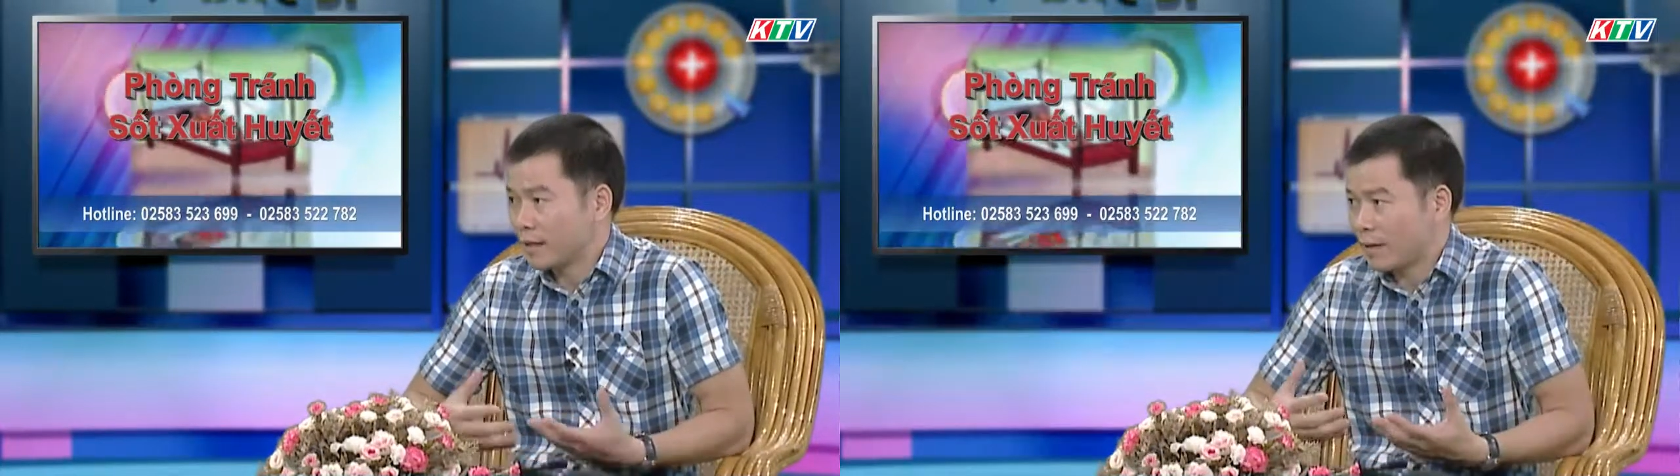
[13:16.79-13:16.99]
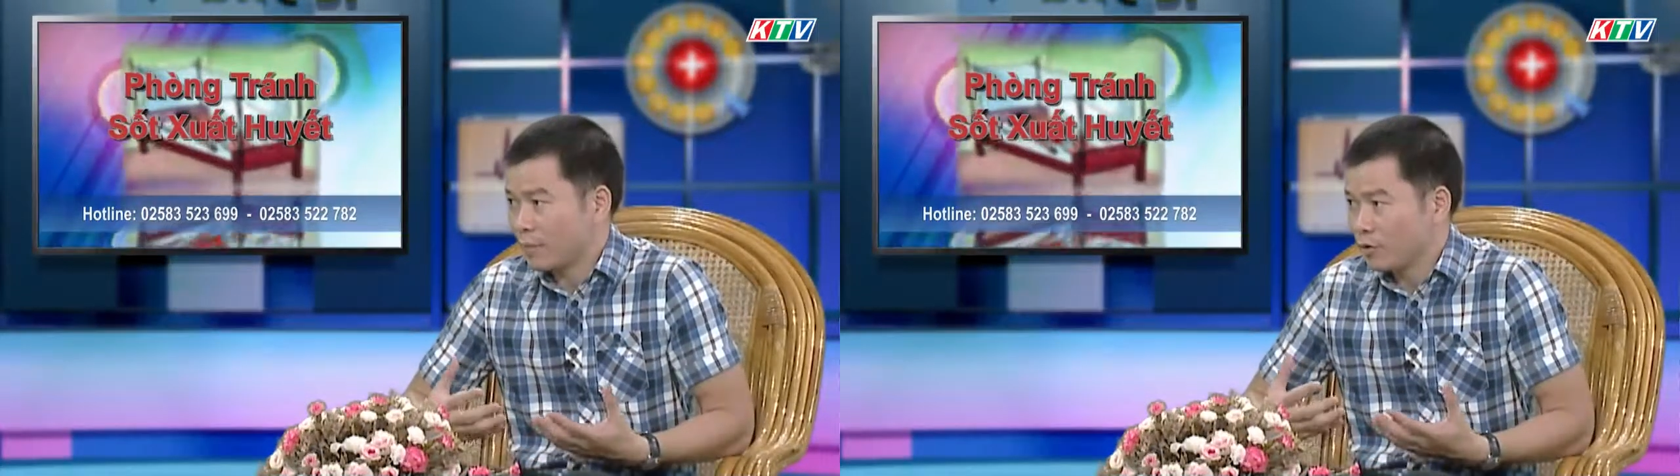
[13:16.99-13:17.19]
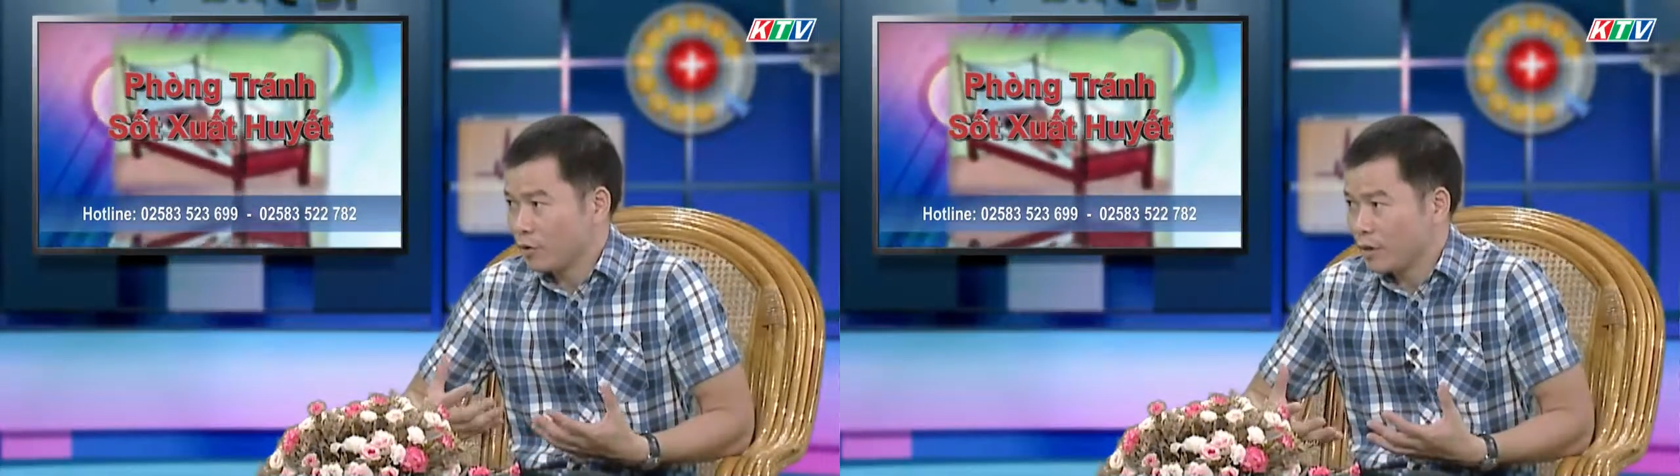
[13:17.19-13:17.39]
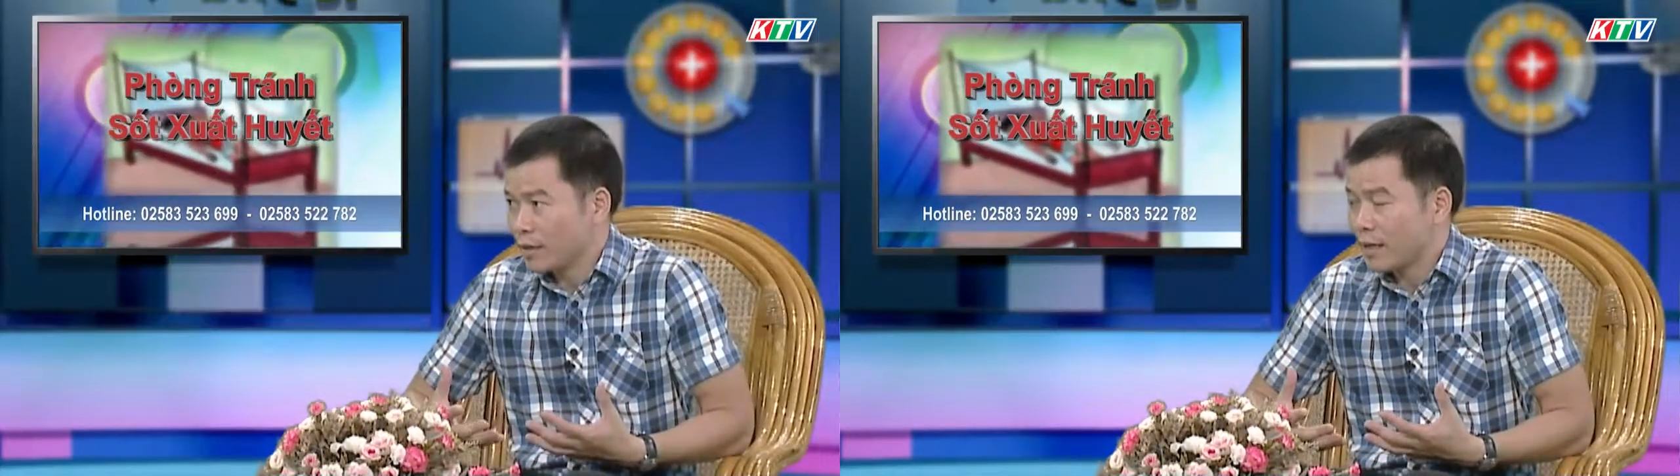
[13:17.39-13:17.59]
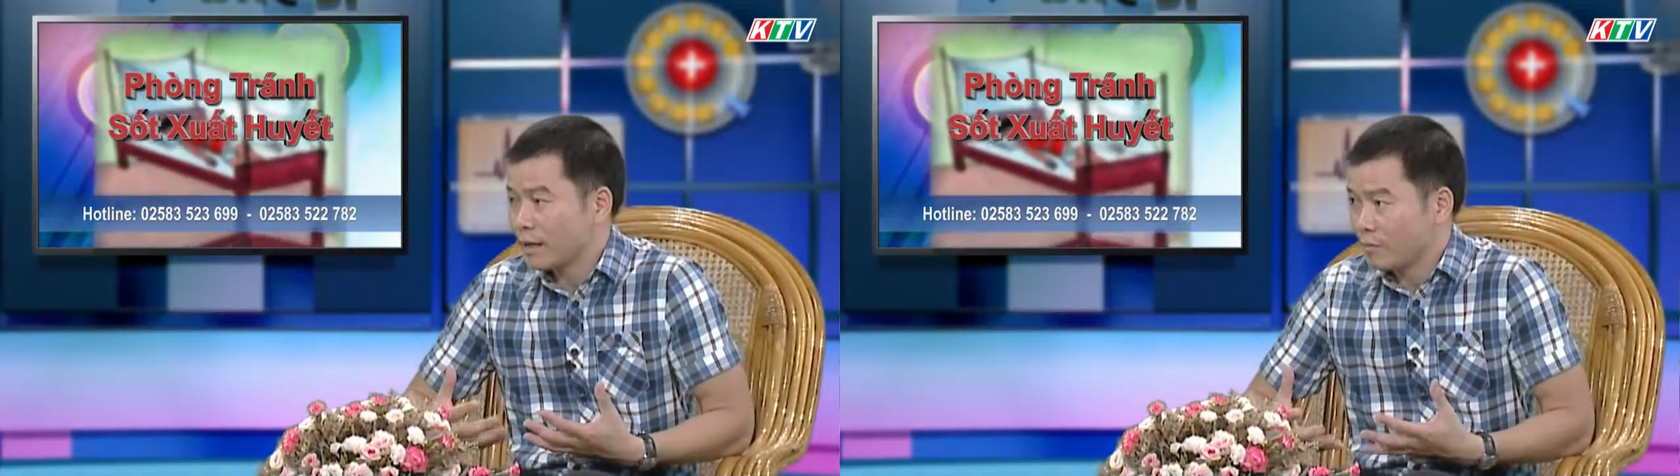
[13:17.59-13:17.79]
thả mũi sốt
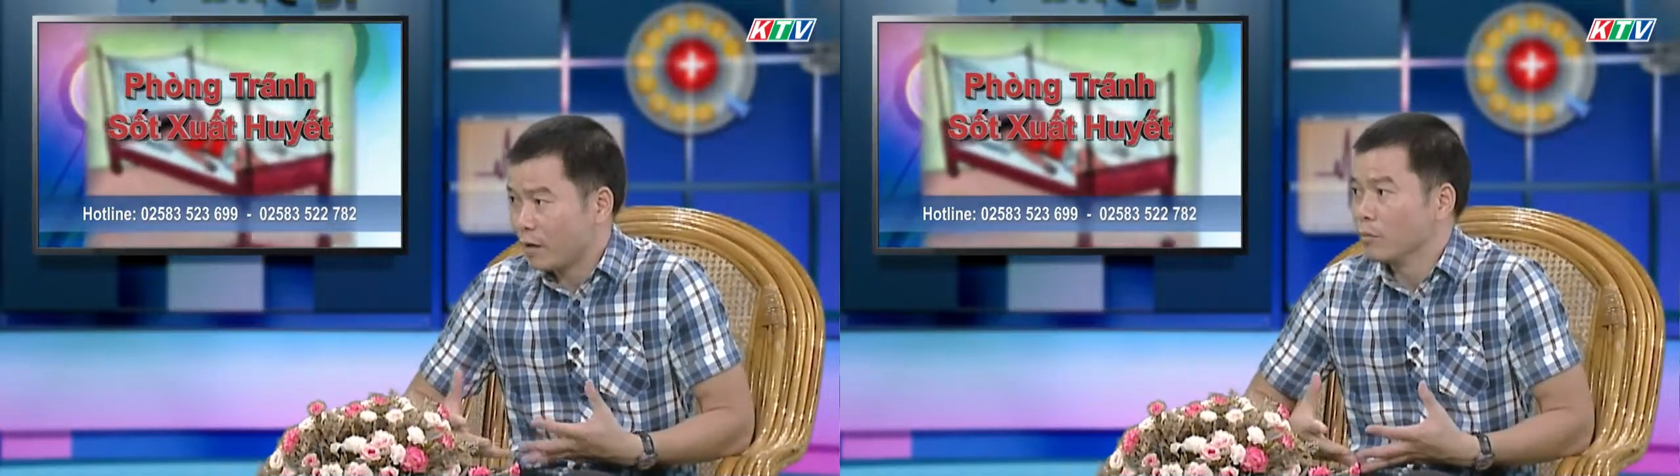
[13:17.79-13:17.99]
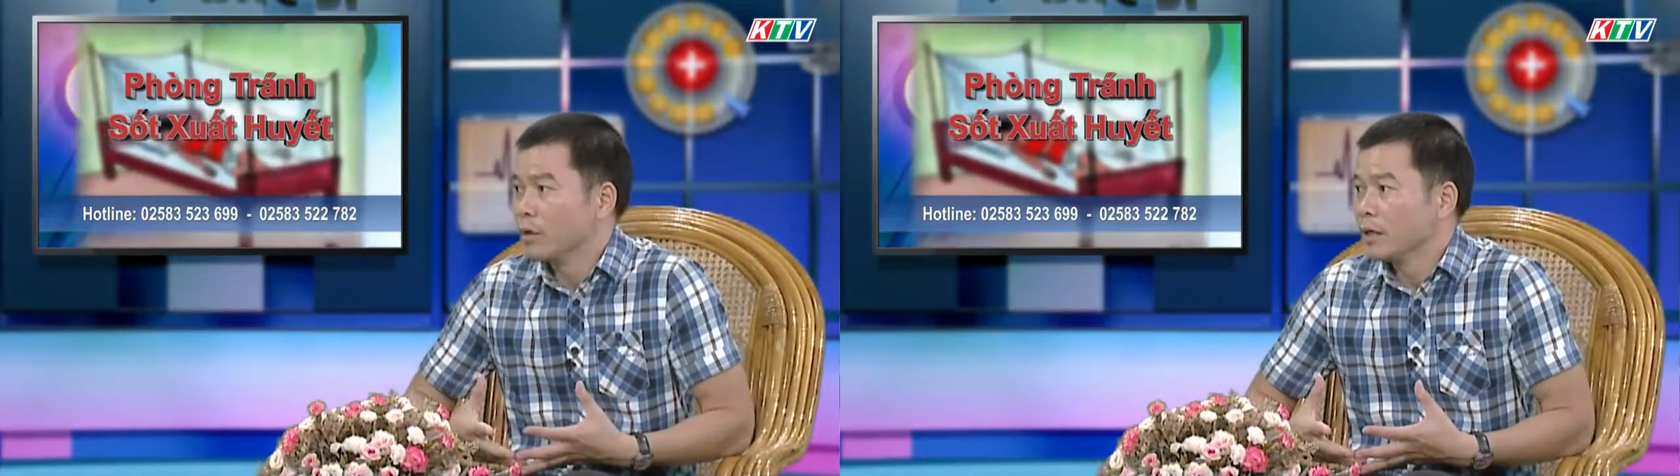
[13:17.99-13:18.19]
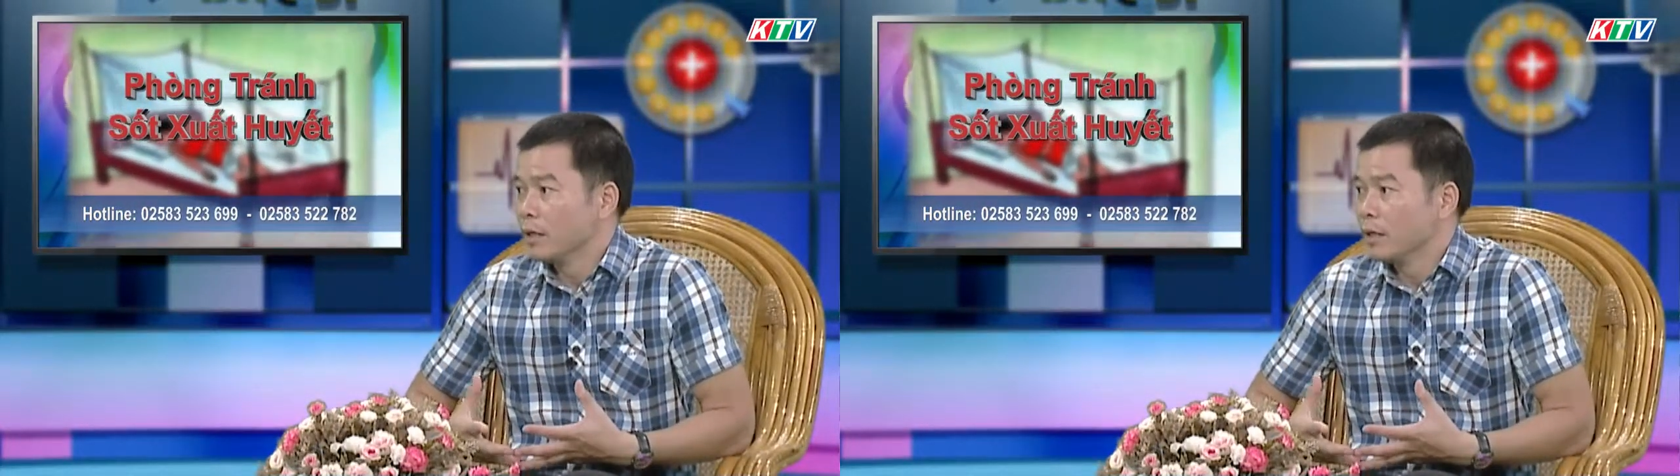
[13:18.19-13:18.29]
huyết ra cộng đồng